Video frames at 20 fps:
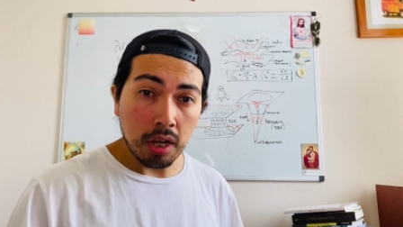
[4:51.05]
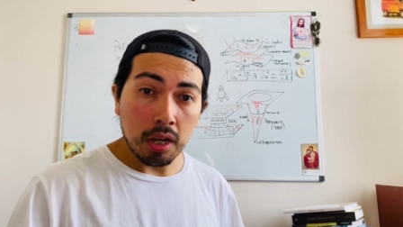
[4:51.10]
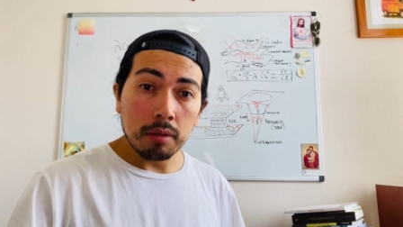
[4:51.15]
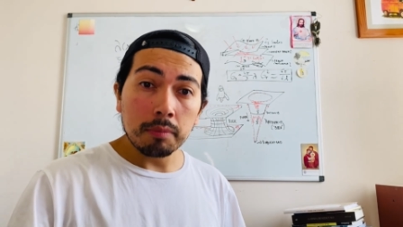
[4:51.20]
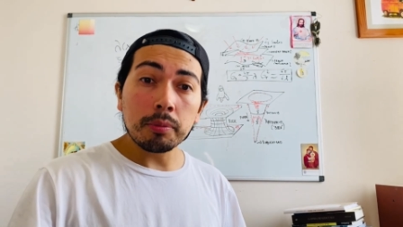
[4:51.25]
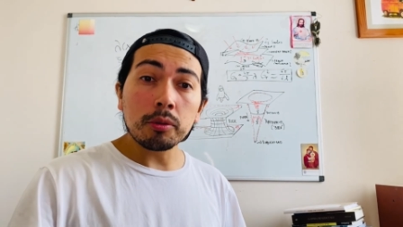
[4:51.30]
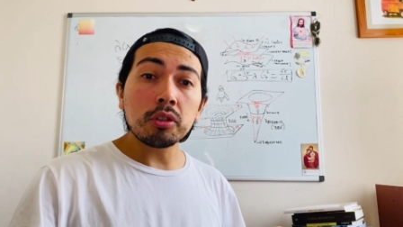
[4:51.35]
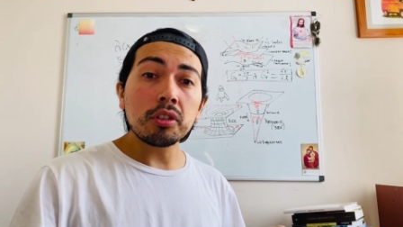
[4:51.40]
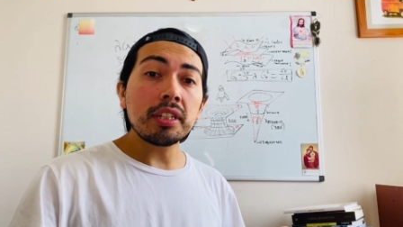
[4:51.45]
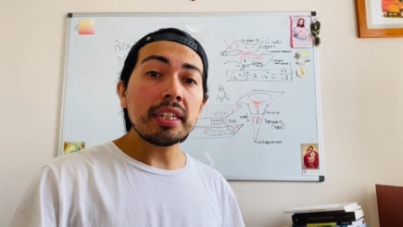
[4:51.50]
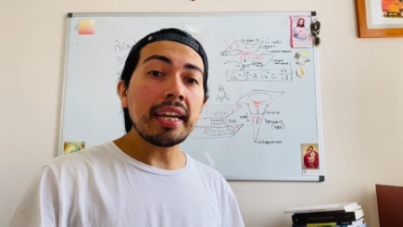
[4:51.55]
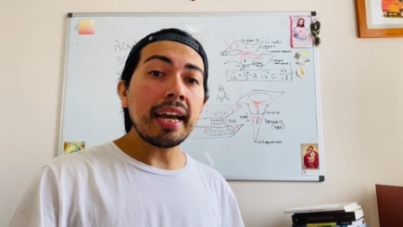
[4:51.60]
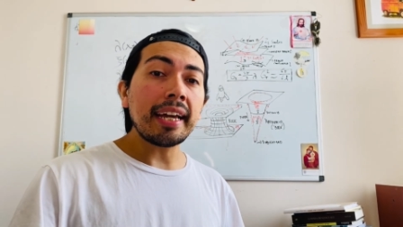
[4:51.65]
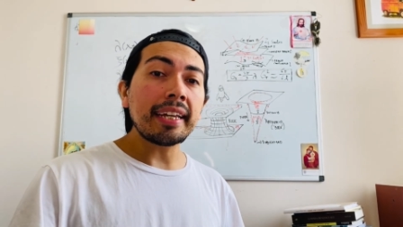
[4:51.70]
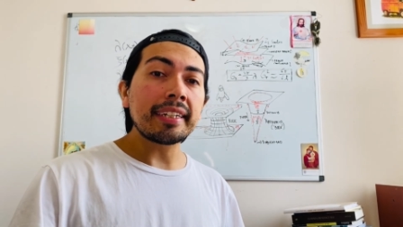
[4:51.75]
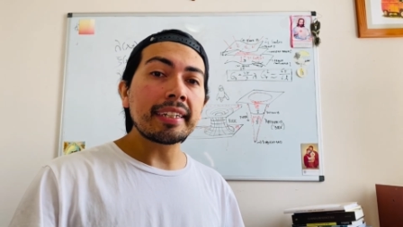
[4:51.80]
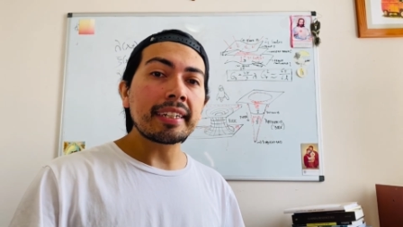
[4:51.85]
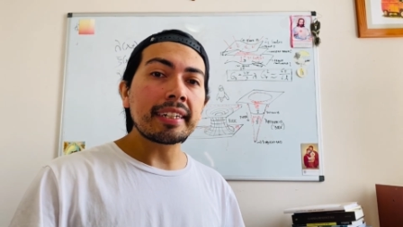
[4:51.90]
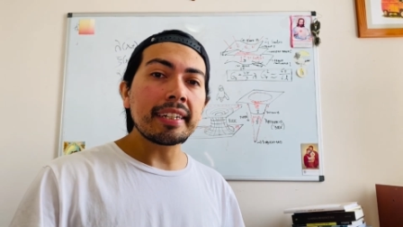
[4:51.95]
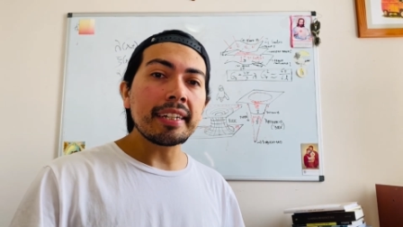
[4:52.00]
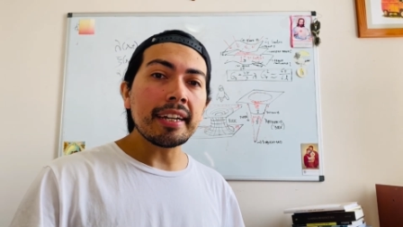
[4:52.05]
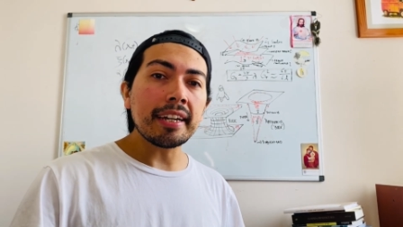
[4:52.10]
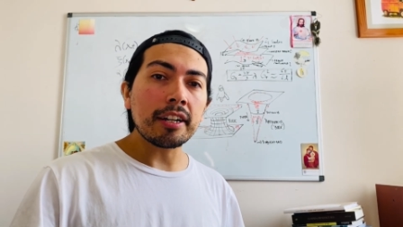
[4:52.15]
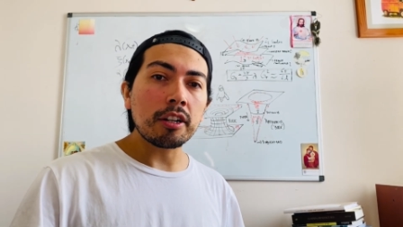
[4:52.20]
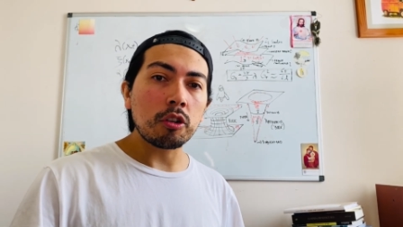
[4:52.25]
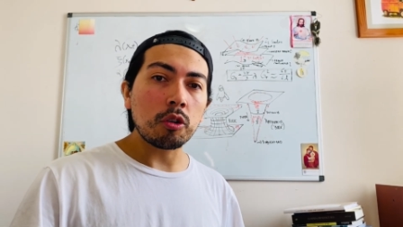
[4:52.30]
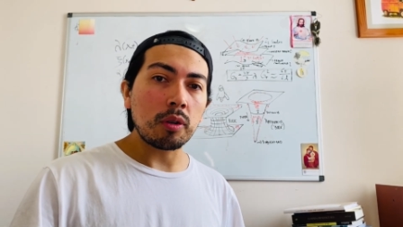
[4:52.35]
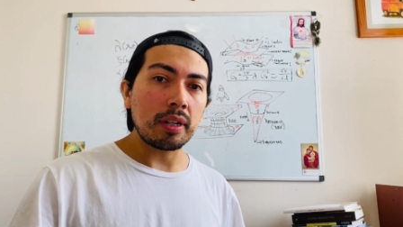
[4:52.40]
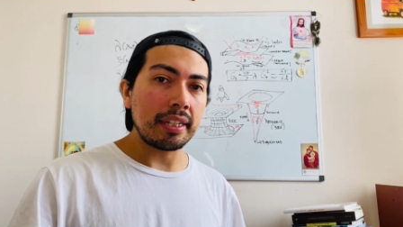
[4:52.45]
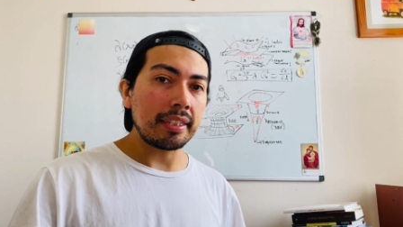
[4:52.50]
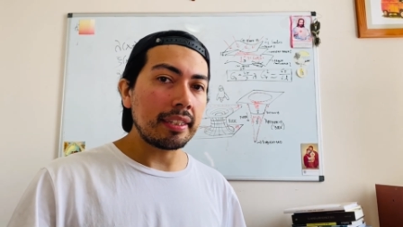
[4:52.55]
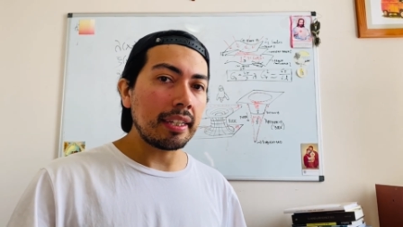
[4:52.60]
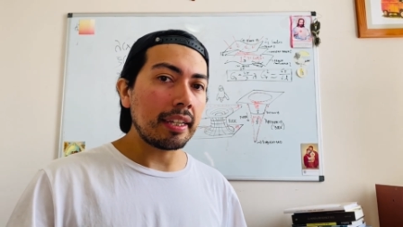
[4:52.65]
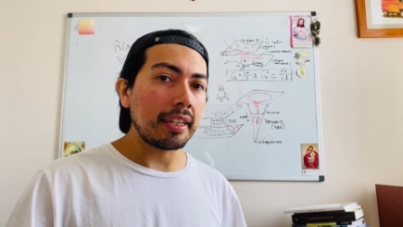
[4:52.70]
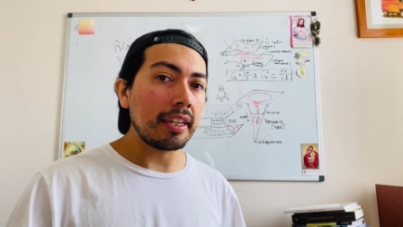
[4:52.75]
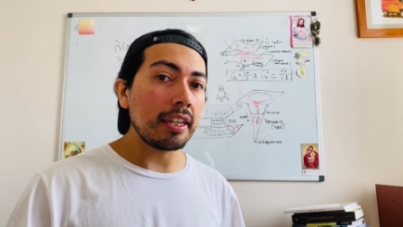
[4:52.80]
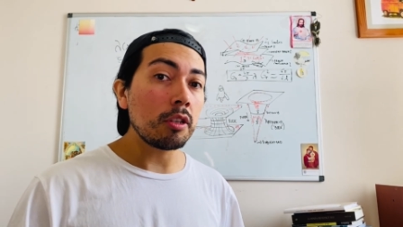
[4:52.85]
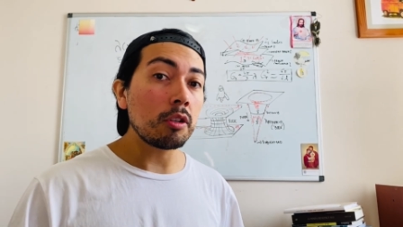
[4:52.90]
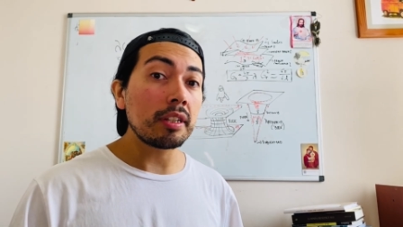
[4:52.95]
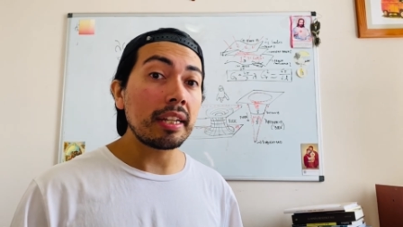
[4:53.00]
pondría en riesgo el
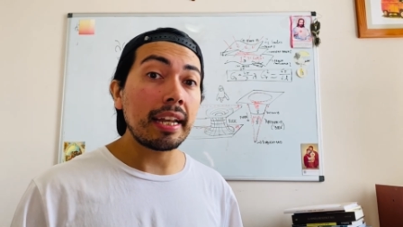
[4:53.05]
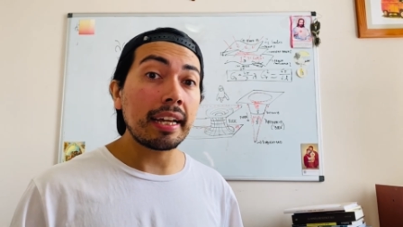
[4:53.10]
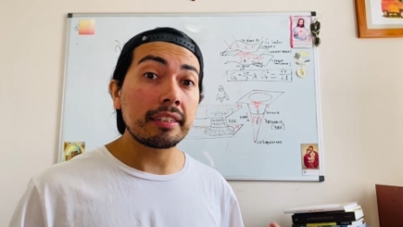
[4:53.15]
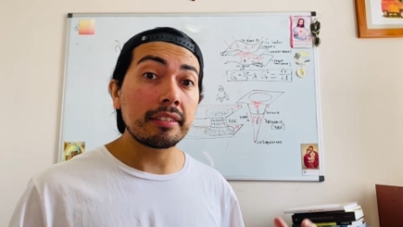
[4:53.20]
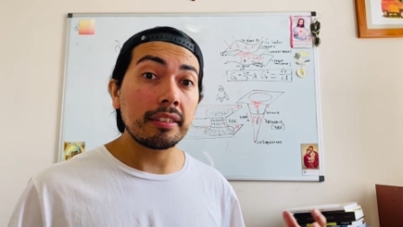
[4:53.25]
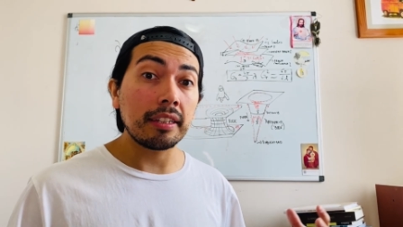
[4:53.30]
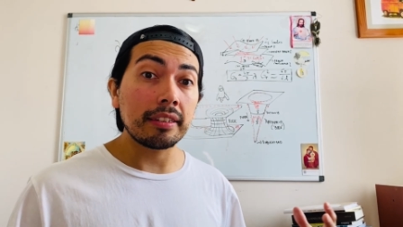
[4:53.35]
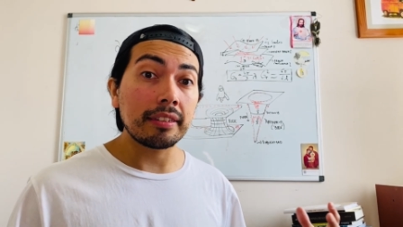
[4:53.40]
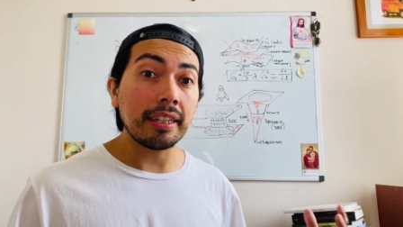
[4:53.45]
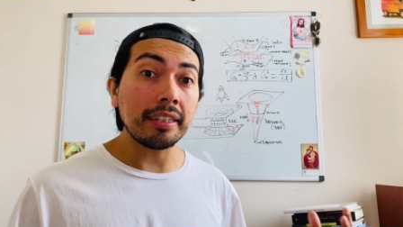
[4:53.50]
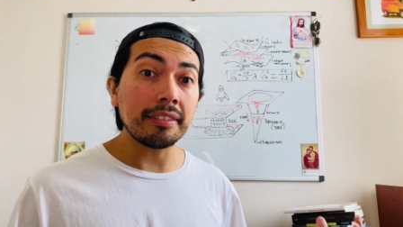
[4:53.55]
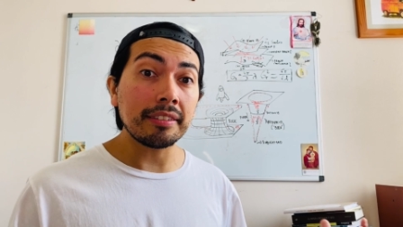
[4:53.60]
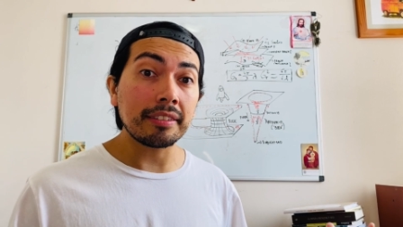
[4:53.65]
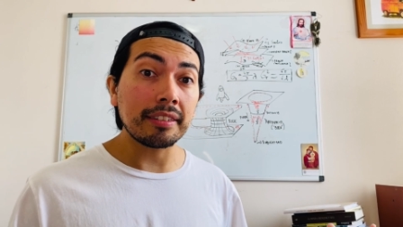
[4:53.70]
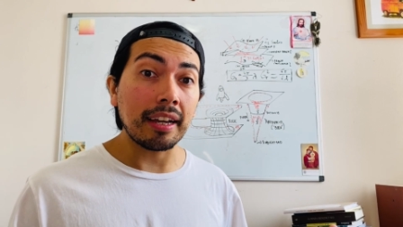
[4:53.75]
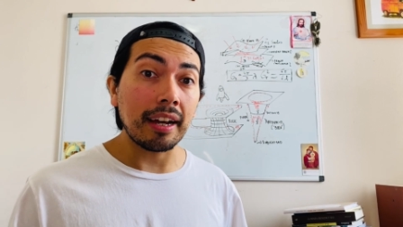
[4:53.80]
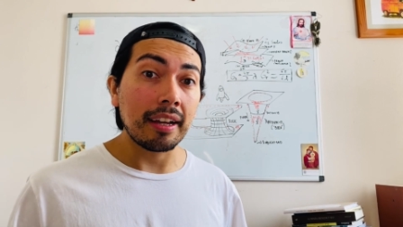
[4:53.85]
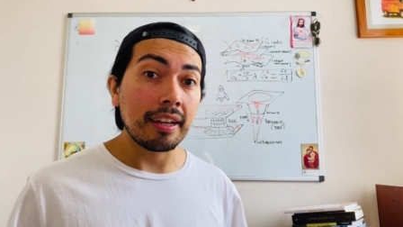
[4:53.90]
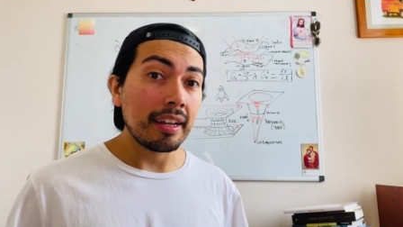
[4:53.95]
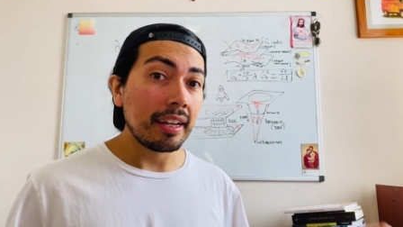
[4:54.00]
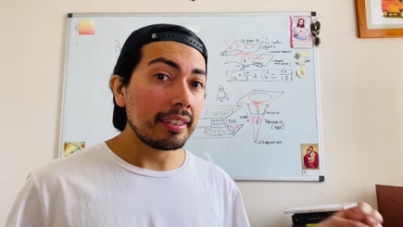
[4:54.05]
tejido de la existencia,